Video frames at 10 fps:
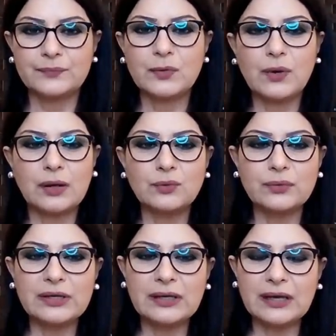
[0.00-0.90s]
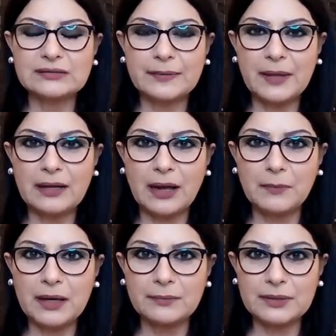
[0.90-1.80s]
وهو اكتمال
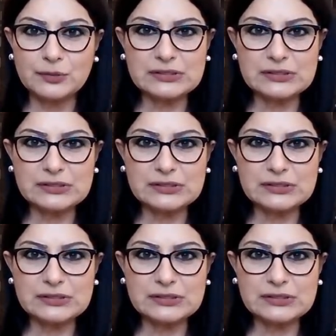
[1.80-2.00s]
القمر ببرج